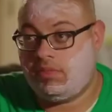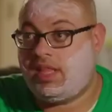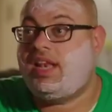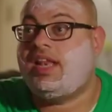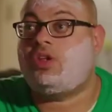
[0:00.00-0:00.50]
ما
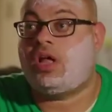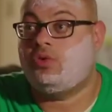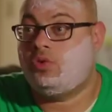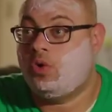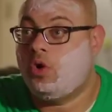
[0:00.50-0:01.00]
ده اللي لقيته
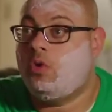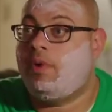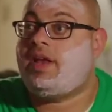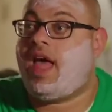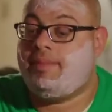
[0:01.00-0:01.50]
عندكم
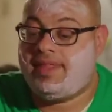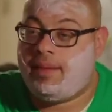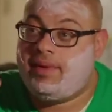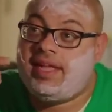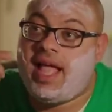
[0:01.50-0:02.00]
وبعدين حبيت
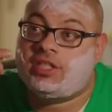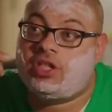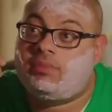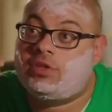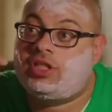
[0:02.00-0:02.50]
اعمل كده
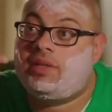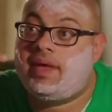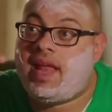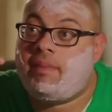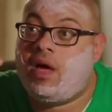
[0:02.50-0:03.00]
عشان بشرتي
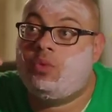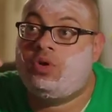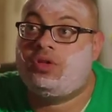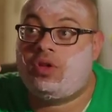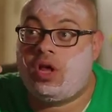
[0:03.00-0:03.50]
تبقى ناعمه
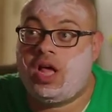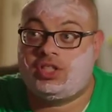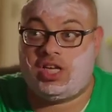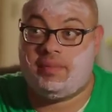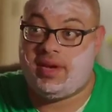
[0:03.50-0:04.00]
ونضره
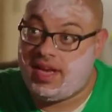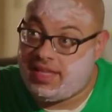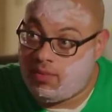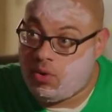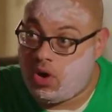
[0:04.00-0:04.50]
عشان لما نيلي
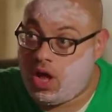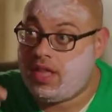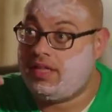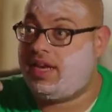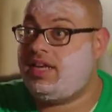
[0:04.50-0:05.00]
تيجي بكره
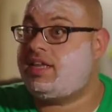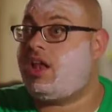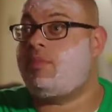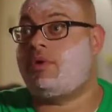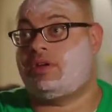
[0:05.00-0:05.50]
تلاقيني زي
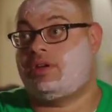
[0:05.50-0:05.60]
القمر